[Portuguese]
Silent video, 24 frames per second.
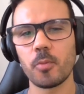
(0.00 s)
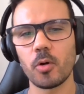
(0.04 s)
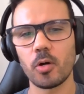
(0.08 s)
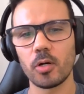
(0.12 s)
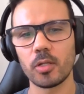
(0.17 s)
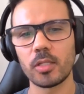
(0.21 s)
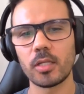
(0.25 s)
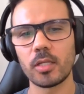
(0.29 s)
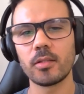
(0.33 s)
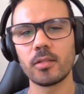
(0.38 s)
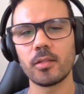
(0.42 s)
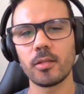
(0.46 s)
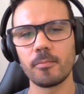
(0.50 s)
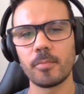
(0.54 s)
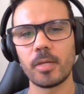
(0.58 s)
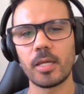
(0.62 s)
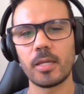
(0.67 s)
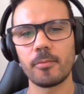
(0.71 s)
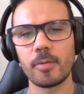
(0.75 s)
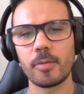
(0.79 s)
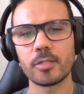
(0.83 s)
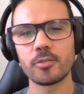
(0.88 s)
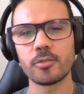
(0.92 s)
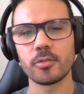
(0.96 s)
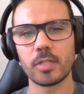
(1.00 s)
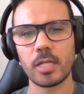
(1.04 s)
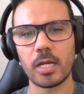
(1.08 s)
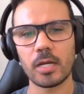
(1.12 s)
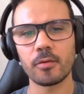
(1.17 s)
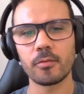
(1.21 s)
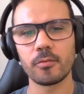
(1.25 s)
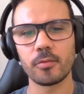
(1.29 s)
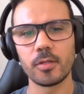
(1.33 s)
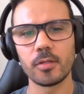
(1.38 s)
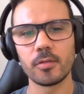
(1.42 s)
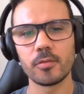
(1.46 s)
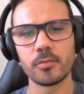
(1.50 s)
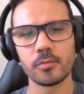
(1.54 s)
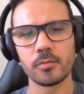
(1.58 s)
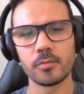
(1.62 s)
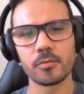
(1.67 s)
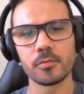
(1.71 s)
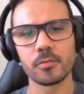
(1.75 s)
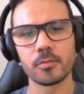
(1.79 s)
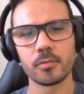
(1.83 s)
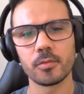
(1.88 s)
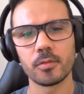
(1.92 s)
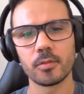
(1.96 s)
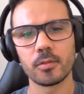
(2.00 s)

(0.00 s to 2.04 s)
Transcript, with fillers: podem também me ajudar com isso.